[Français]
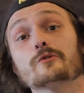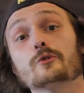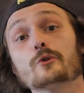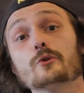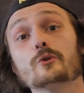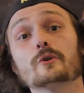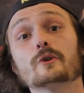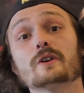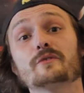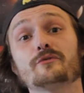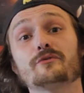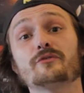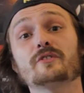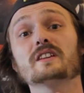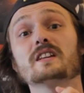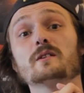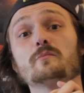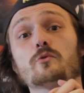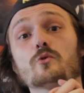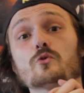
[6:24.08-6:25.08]
2 est
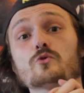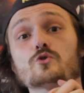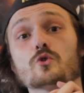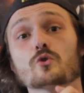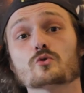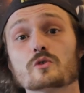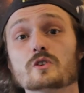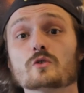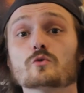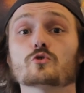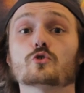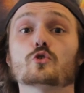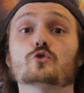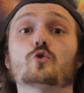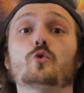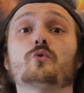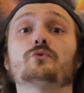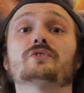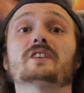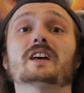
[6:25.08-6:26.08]
fini pour aujourd'hui. On se
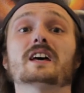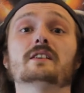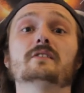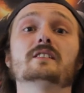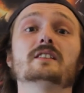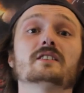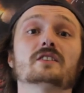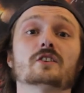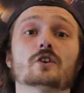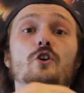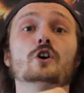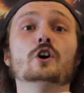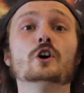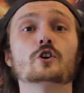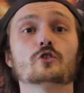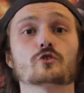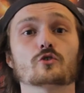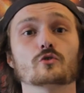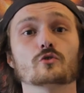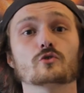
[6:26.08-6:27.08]
retrouve très vite
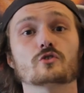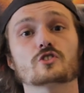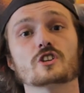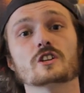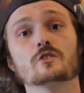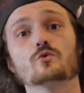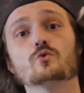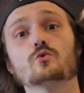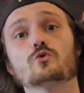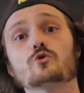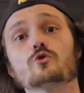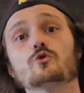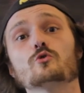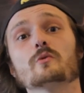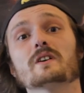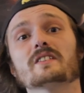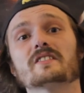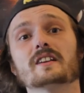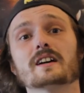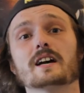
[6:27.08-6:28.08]
sur notre chaîne
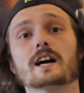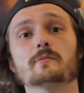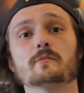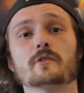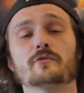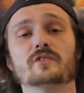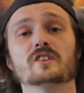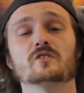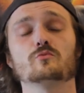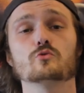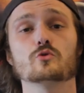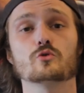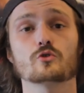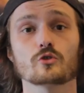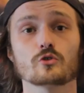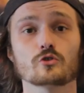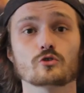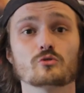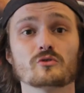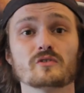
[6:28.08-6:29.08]
YouTube, Instagram et
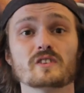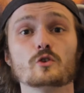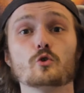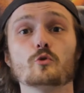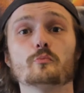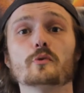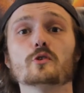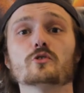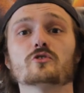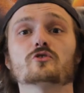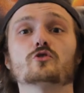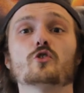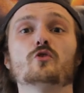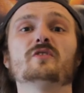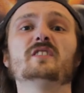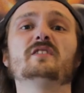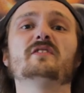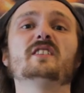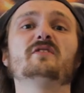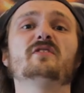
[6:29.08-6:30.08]
Facebook. Suivez nos posts
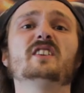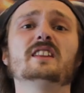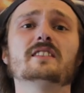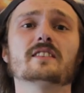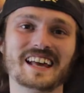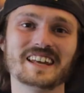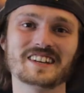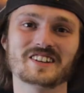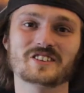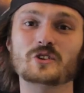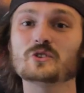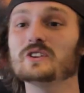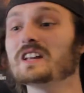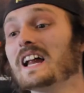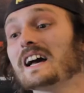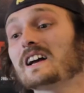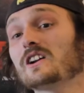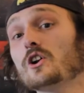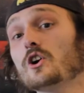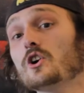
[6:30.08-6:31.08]
vite, vite, vite. Et sonnez
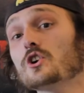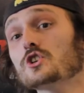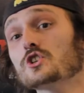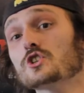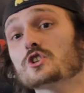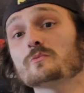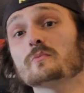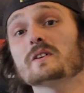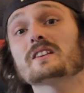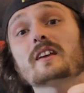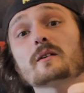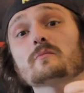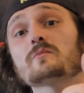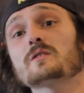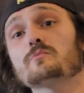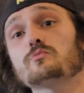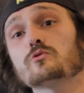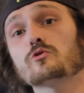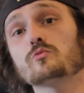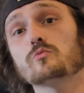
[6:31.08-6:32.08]
la cloche, mettez un
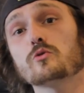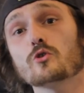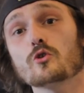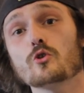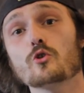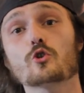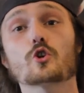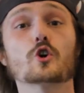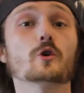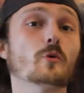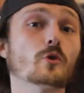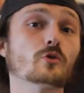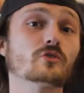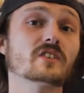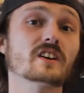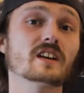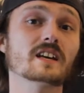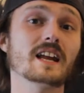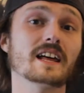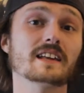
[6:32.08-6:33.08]
petit pouce bleu,
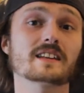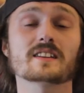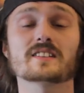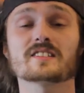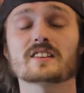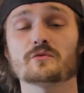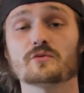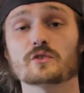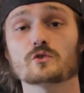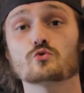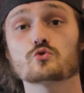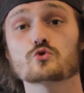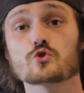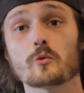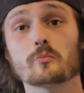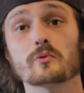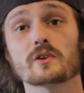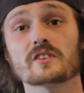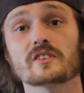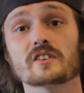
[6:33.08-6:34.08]
commentez, likez, ça fait
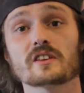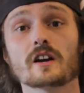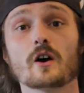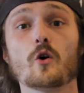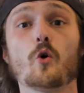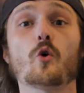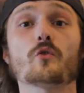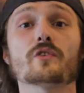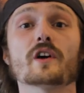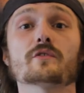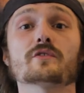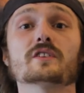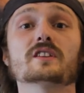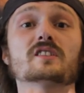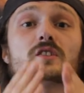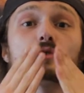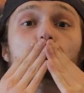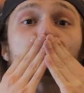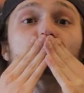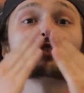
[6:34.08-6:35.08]
toujours plaisir. On vient
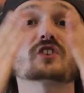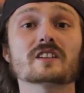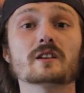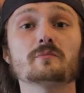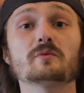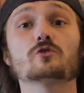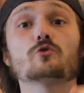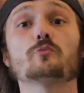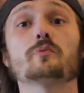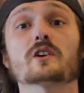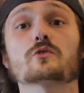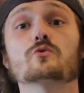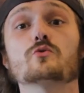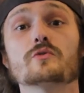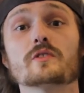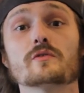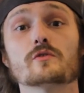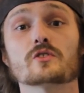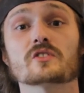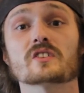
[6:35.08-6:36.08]
vite. Des bisous partout,
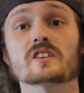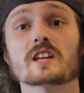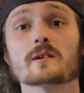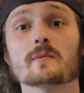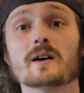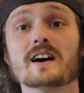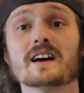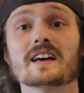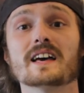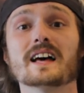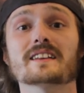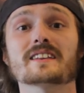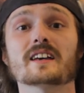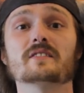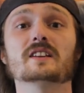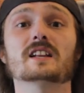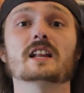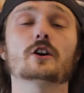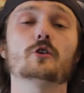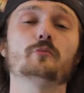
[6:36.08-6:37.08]
vive le cinéma et à très
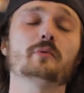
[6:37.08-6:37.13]
vite les